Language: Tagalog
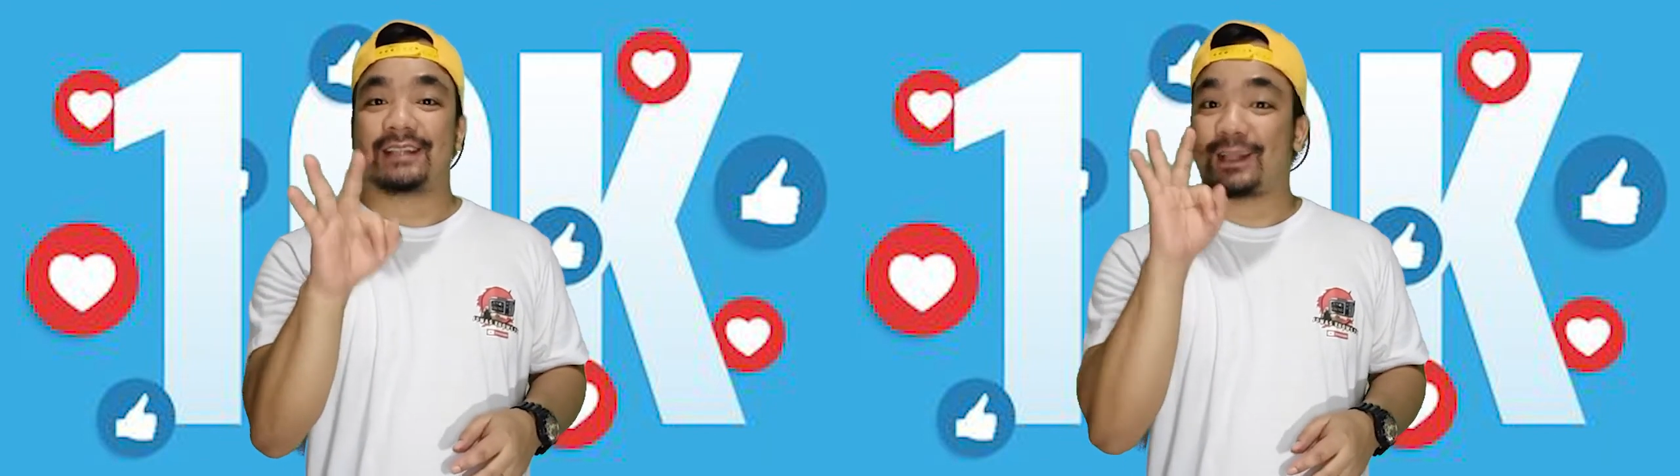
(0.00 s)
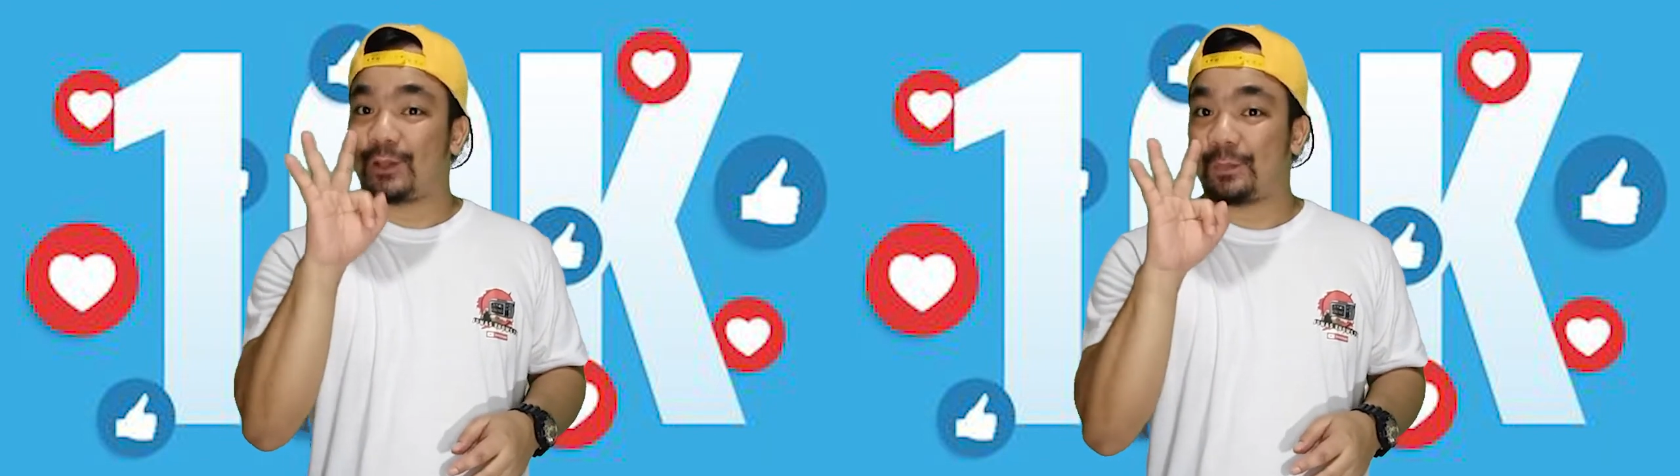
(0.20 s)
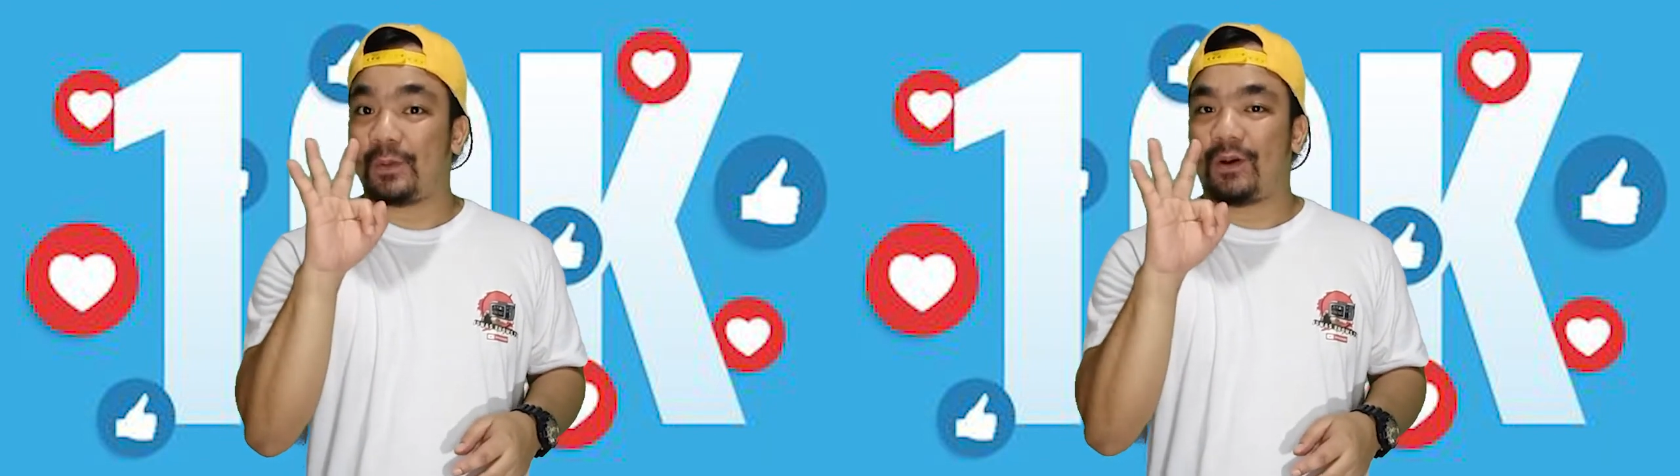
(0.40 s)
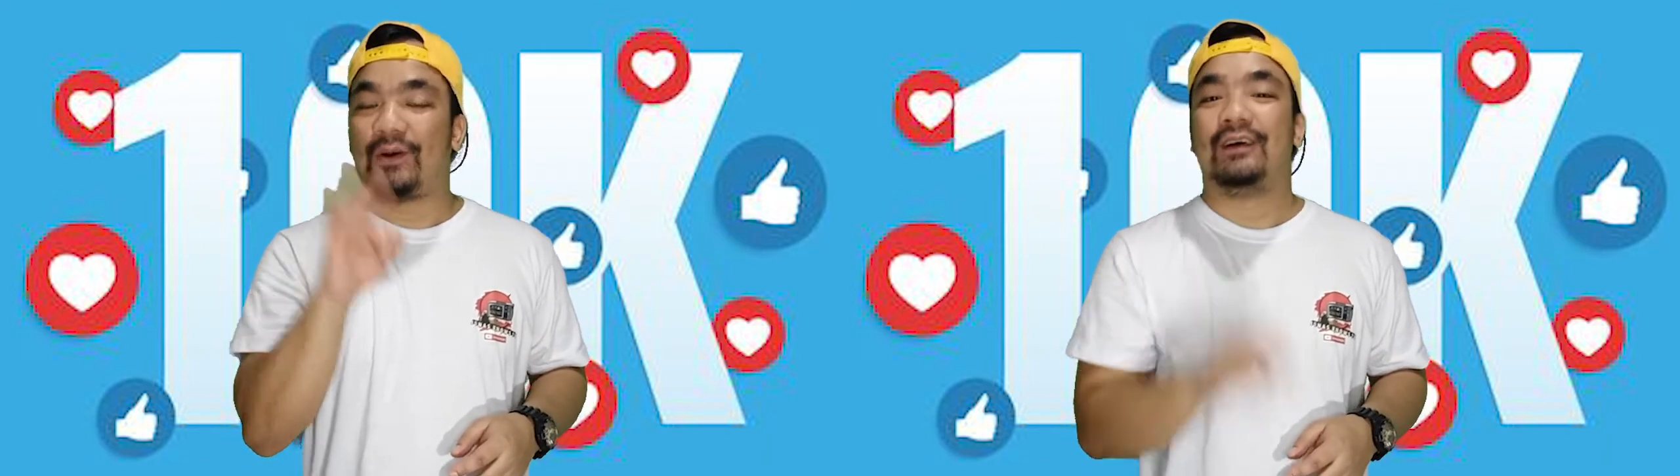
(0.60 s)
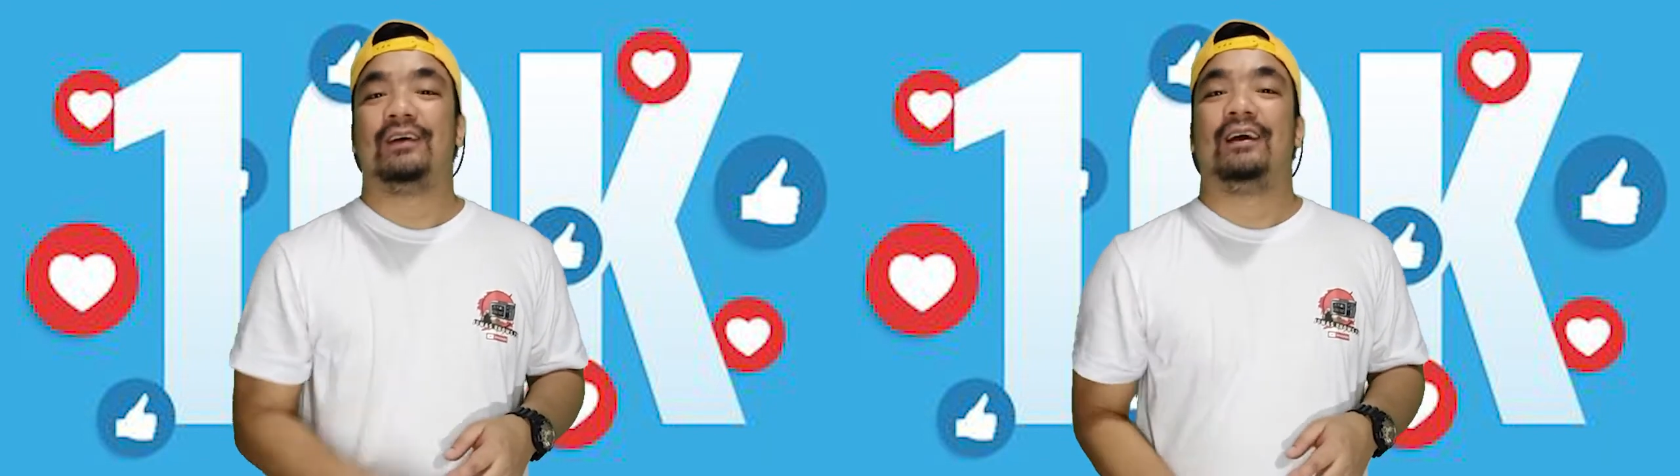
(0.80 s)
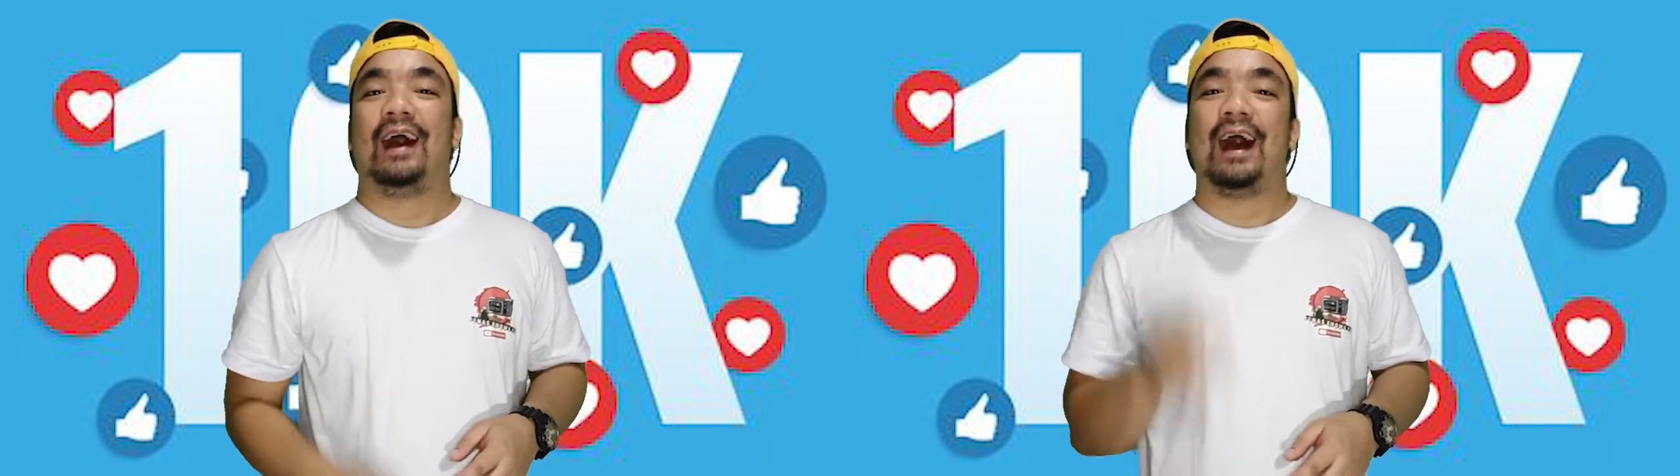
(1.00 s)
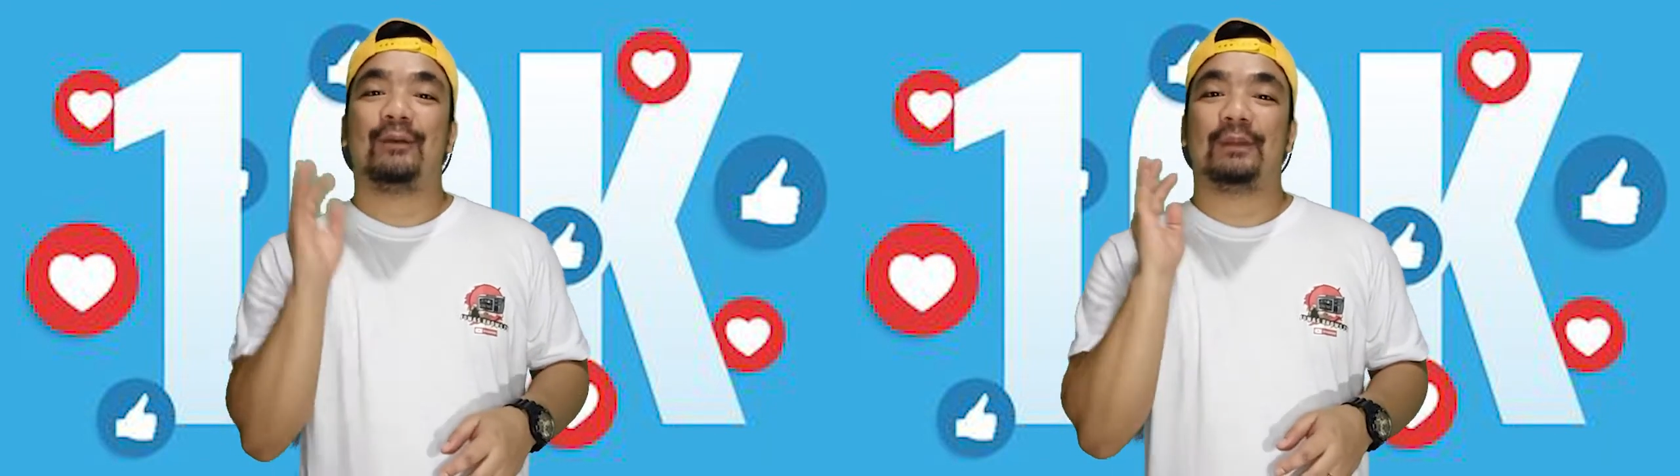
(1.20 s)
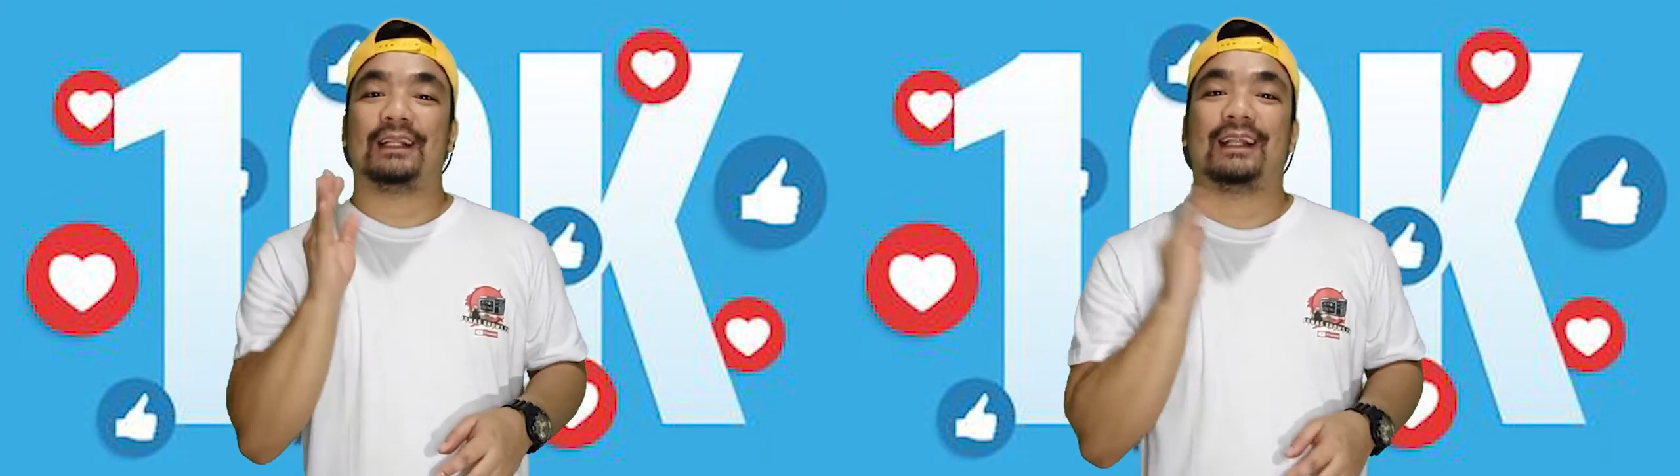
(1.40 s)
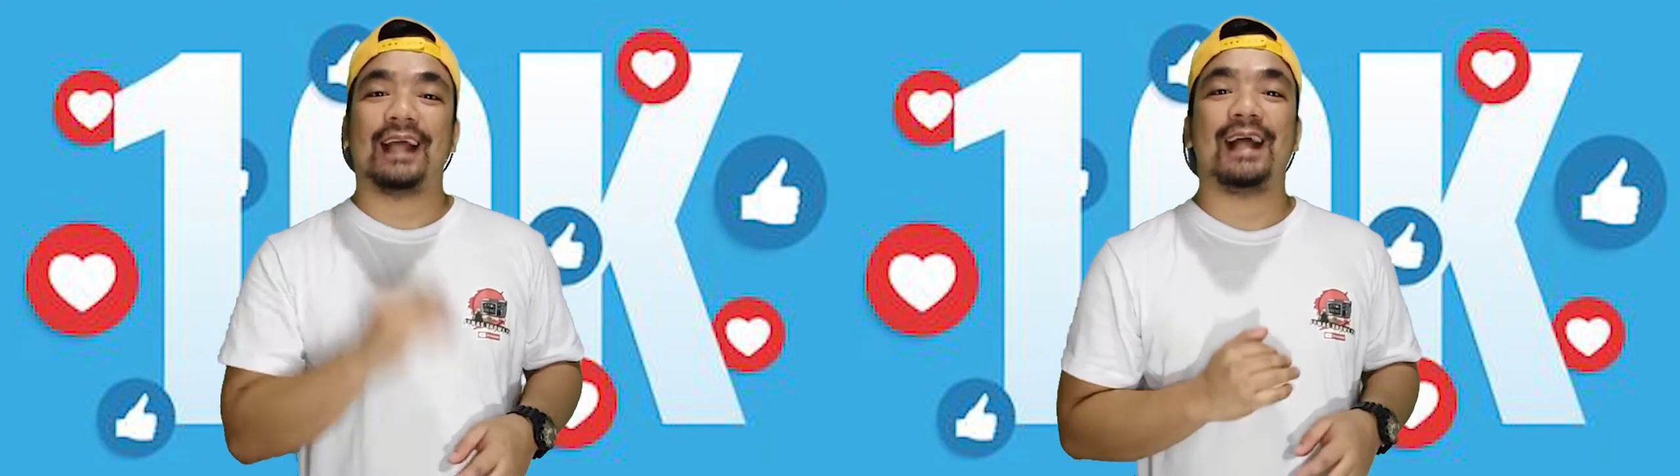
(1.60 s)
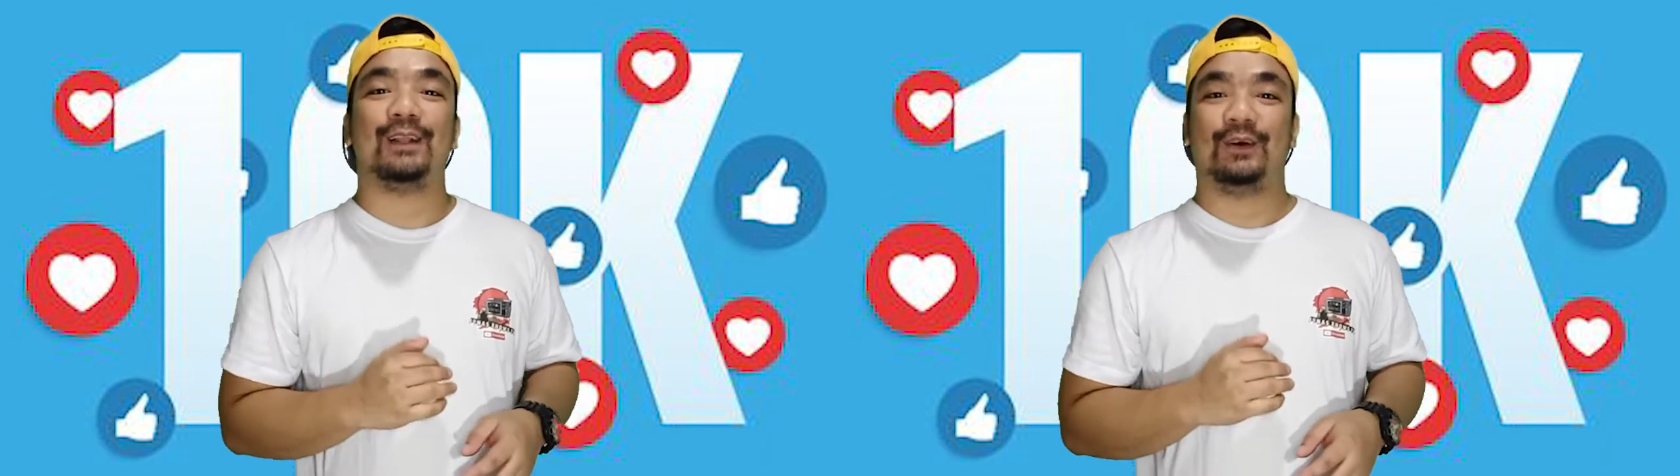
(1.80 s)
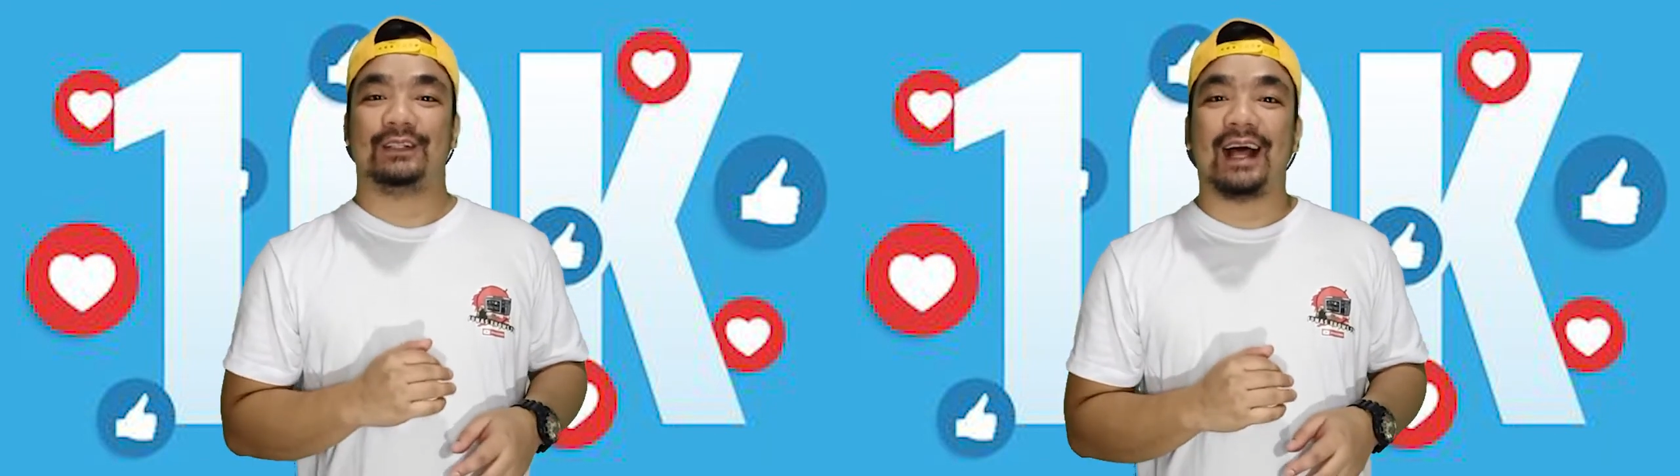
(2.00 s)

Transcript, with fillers: tatlo po, ang mananalo